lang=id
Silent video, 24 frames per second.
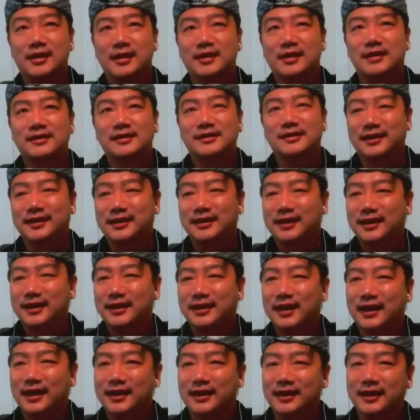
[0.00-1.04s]
ya.
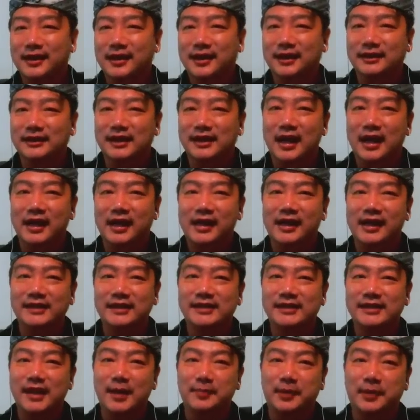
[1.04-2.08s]
Jadi dari keterangan
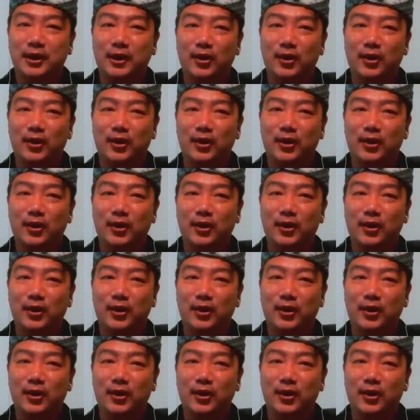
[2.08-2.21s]
yang